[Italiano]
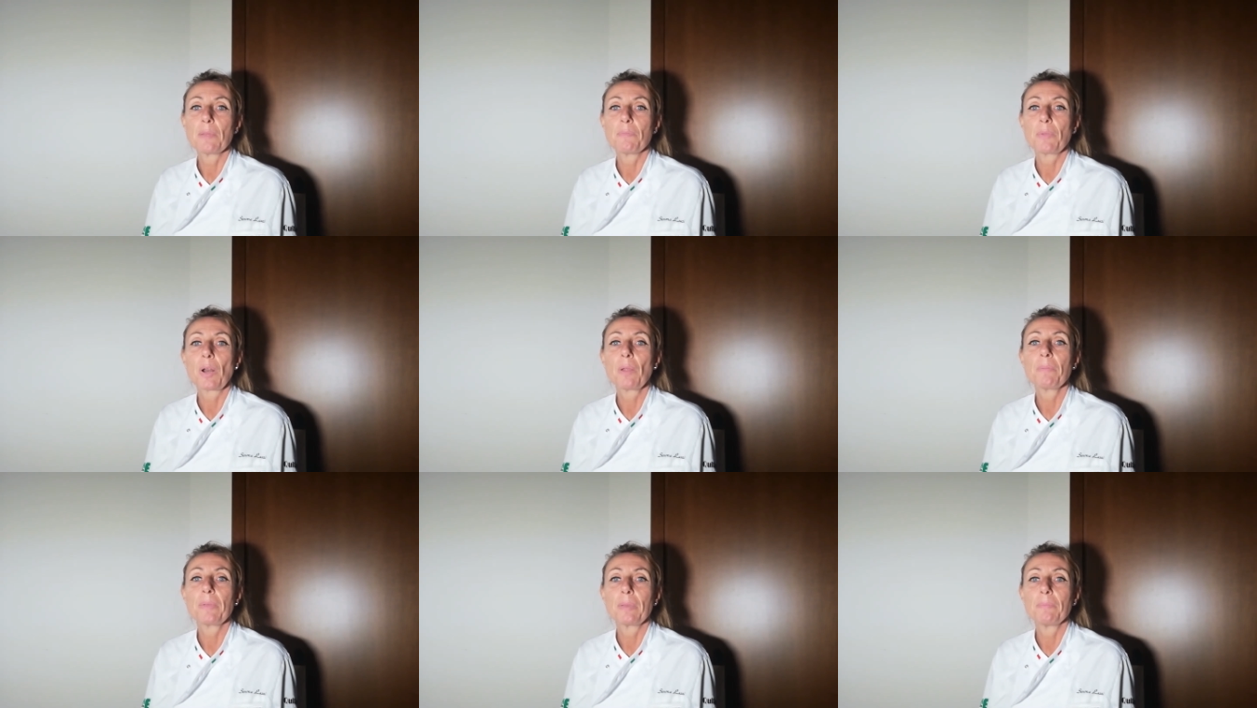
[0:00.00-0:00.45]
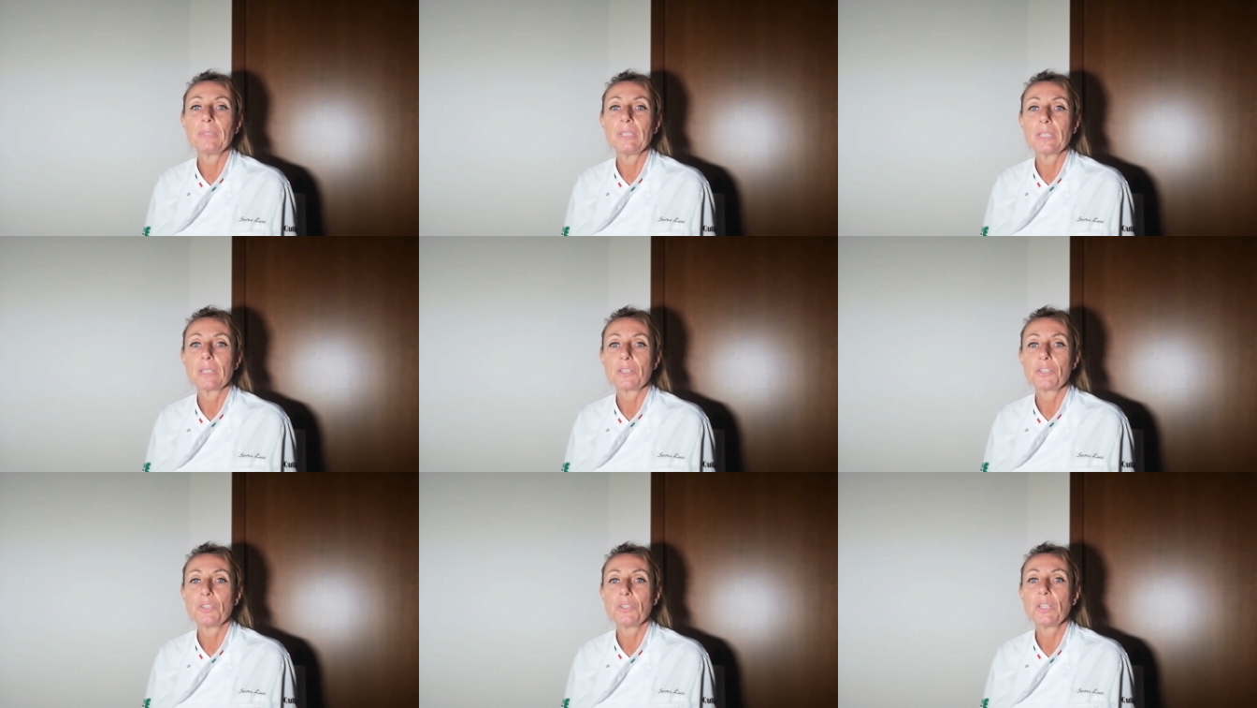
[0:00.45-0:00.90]
proprie
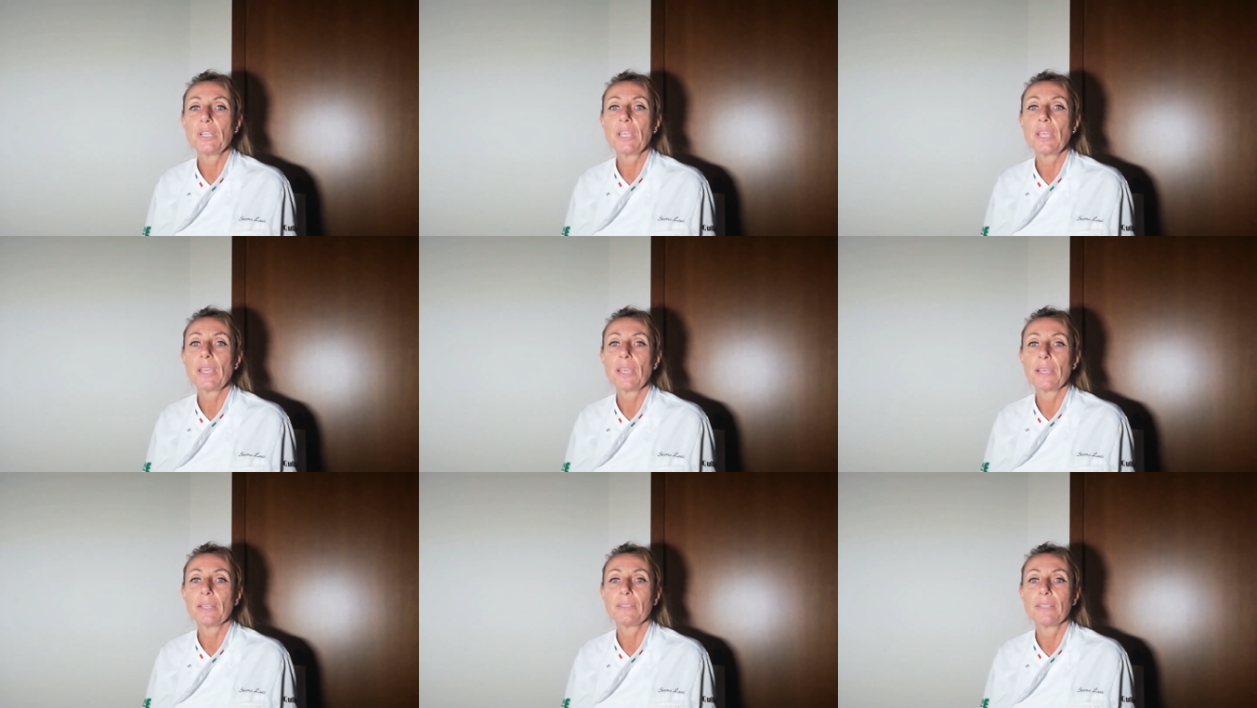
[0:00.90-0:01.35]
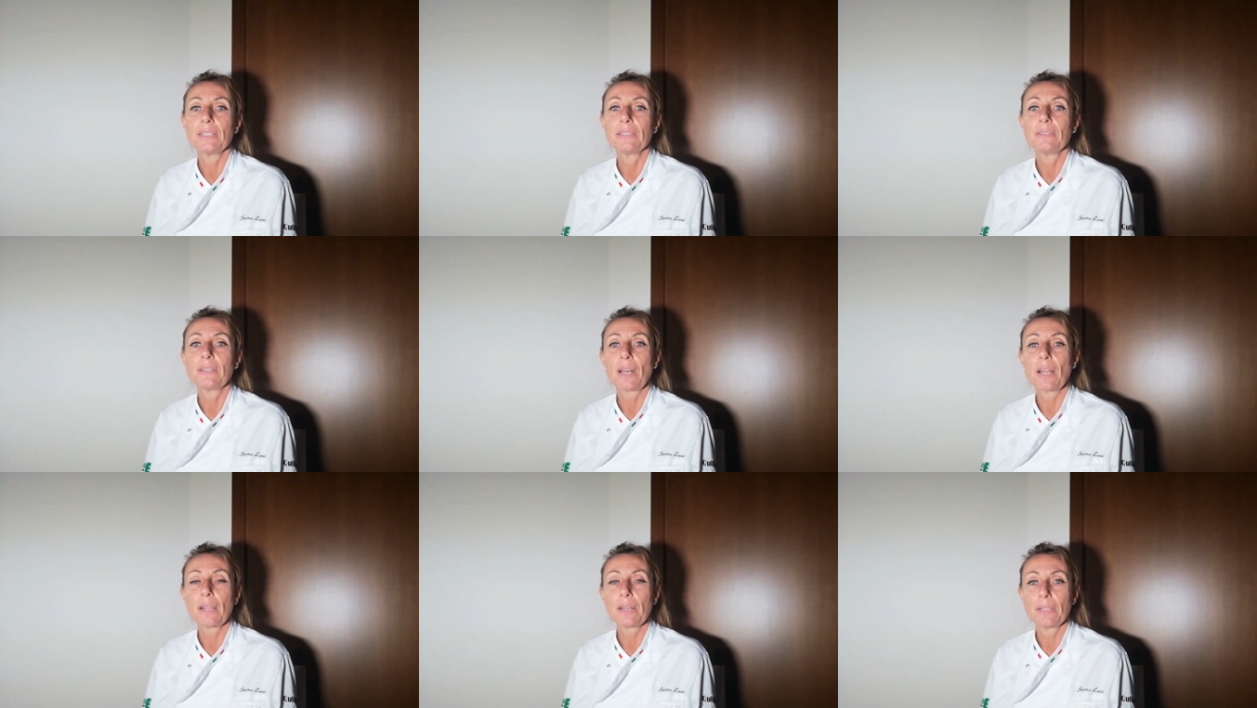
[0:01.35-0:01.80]
abitazioni e ad
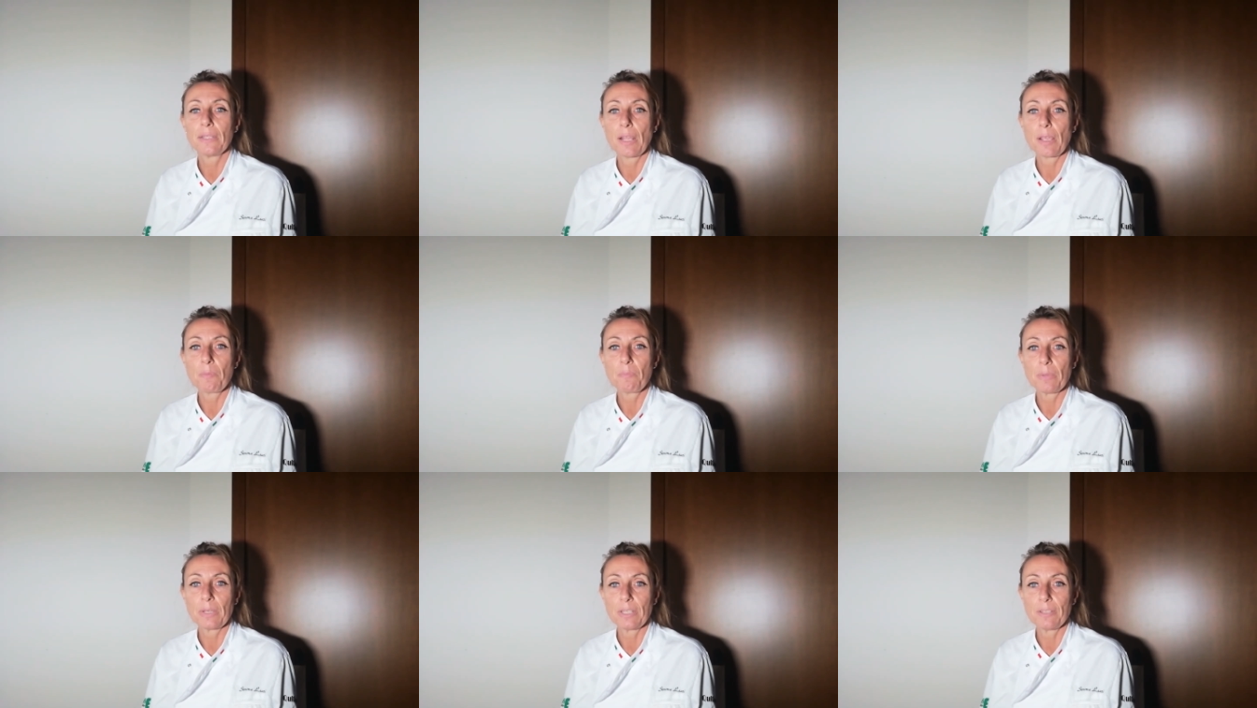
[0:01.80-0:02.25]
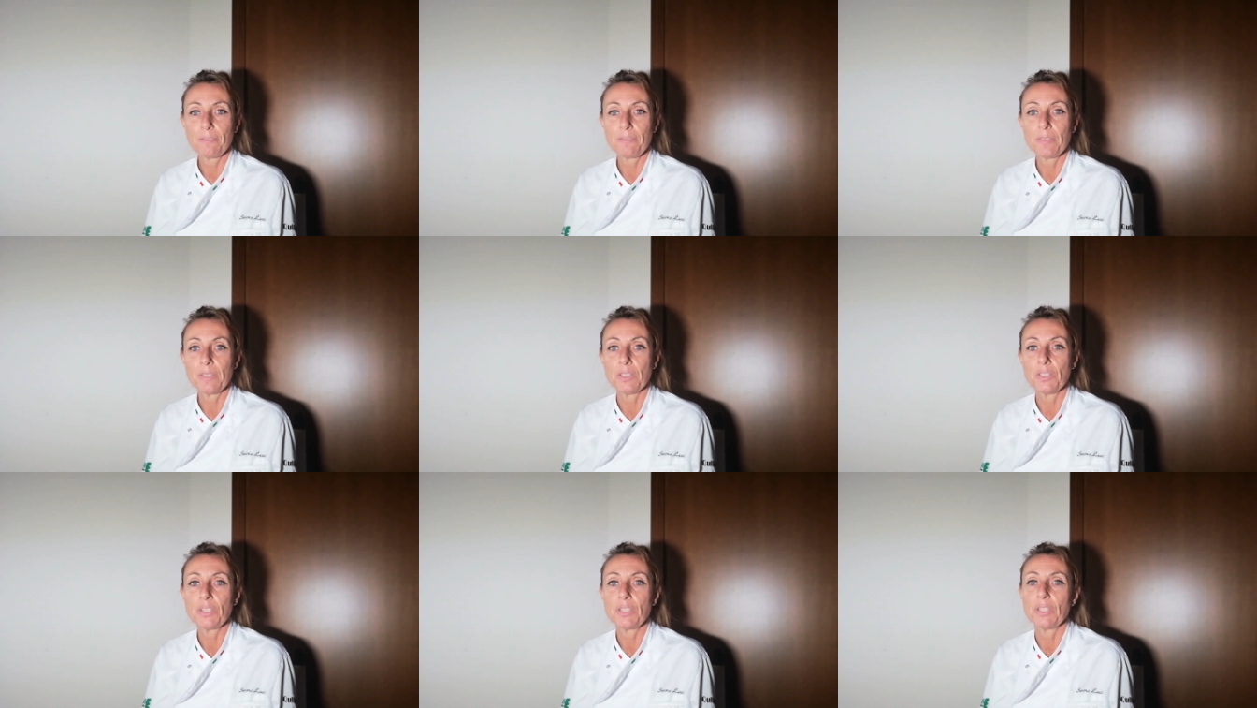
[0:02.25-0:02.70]
entrare nei
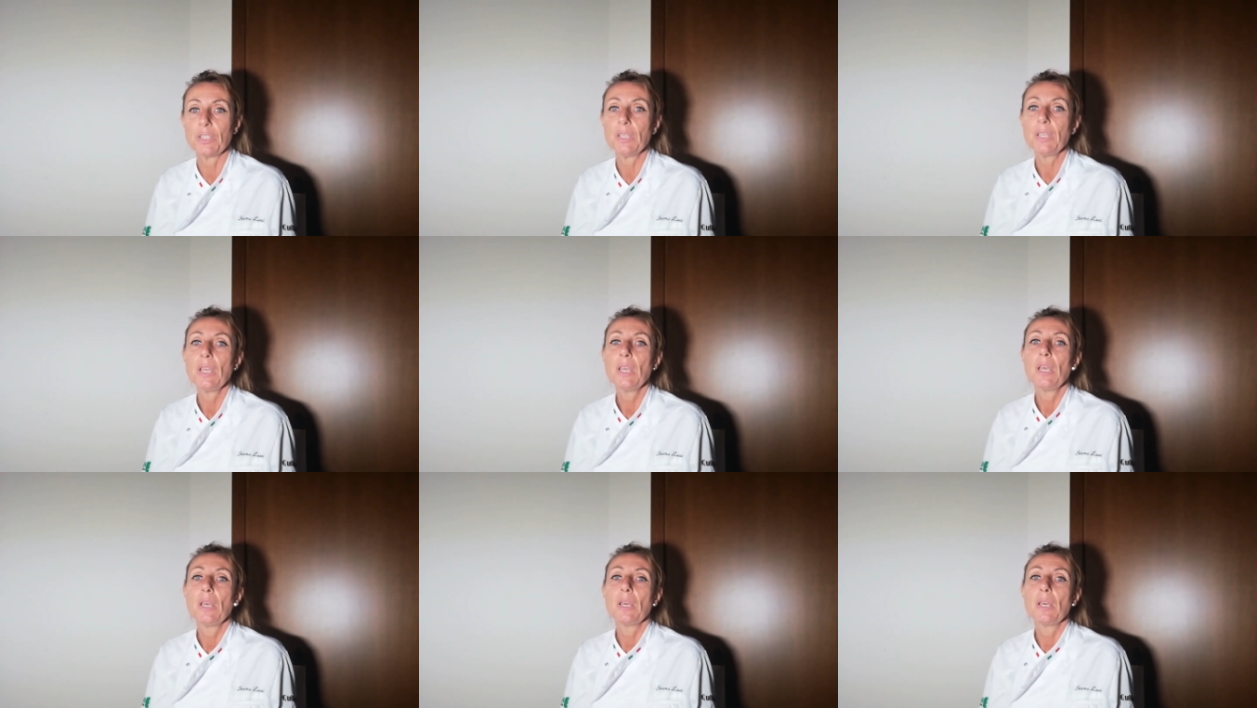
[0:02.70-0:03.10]
panifici,